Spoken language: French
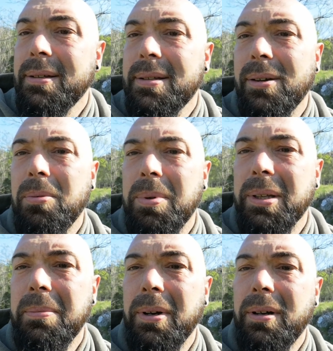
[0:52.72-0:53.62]
c'est
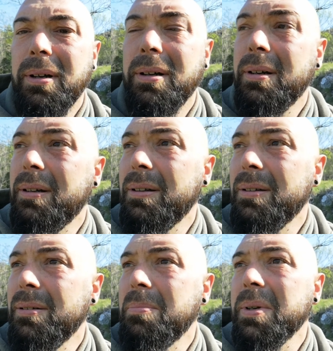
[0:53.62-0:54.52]
complètement
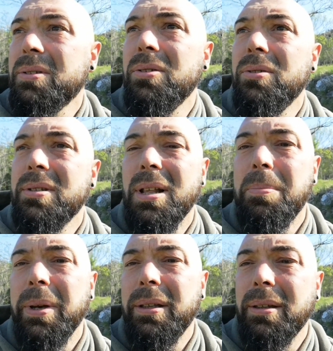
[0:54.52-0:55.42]
parce qu'il se la
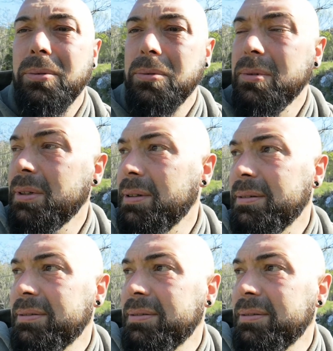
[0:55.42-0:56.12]
pète et tout,